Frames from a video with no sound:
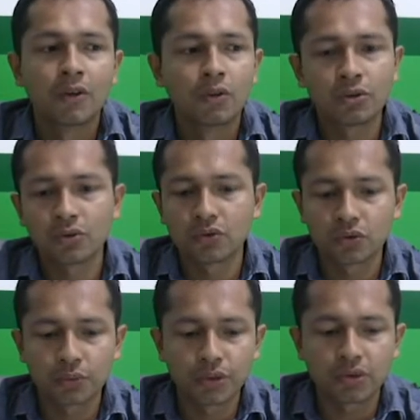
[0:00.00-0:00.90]
Hoje o
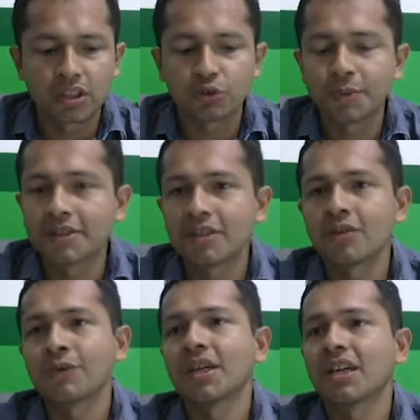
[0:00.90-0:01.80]
consumidor Itaitumense ele
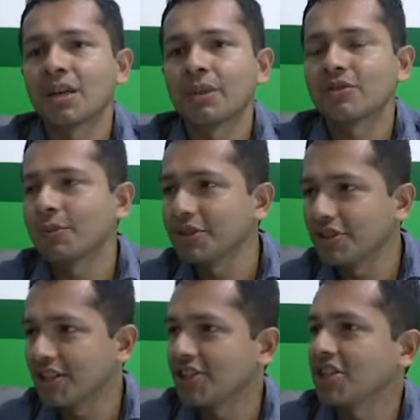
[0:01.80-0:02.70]
não vem reclamar somente
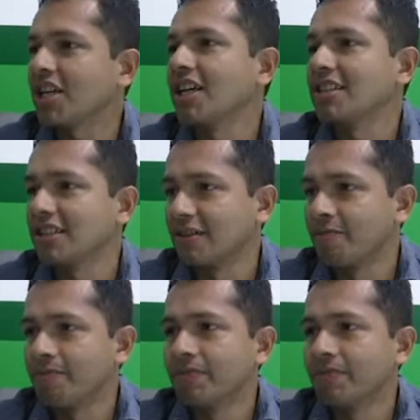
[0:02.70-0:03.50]
de energia elétrica,